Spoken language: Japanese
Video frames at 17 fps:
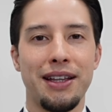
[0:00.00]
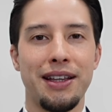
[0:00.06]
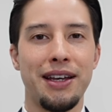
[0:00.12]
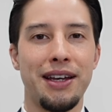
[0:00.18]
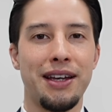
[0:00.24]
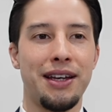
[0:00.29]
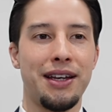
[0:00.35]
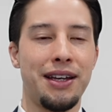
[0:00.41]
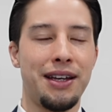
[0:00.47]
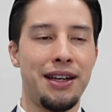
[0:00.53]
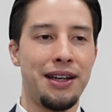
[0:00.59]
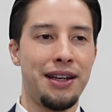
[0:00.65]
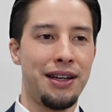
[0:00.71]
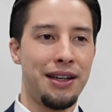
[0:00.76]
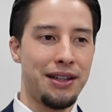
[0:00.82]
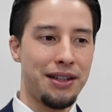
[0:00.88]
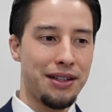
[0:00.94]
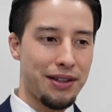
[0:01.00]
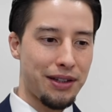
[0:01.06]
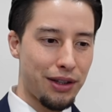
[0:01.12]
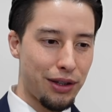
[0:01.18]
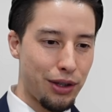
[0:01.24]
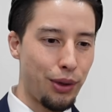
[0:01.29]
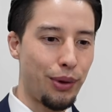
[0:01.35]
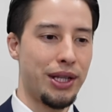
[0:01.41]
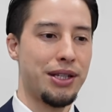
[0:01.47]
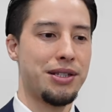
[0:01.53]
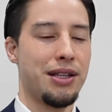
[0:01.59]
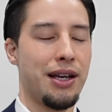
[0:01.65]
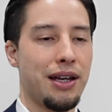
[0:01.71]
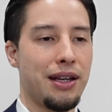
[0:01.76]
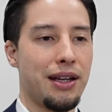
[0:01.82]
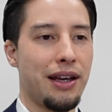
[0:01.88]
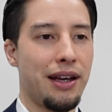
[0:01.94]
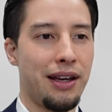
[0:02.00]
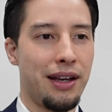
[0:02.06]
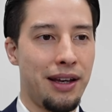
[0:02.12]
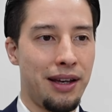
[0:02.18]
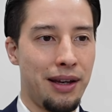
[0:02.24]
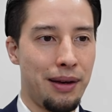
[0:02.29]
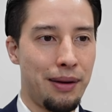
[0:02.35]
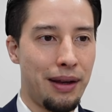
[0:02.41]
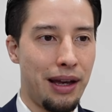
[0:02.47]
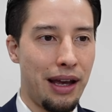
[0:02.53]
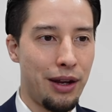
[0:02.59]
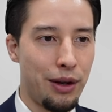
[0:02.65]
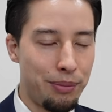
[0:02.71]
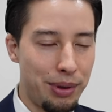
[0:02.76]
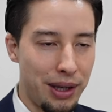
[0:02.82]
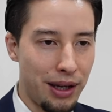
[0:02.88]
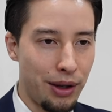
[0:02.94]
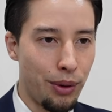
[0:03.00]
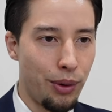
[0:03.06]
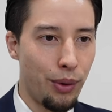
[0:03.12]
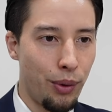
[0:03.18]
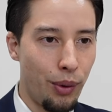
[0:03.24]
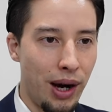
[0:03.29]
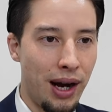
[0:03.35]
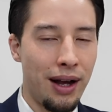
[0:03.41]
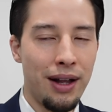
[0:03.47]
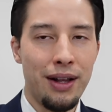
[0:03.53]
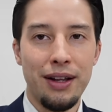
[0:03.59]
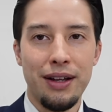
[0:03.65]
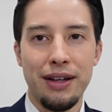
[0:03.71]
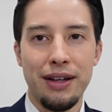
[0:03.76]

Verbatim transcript: で今日はですね、えー、NBA の方は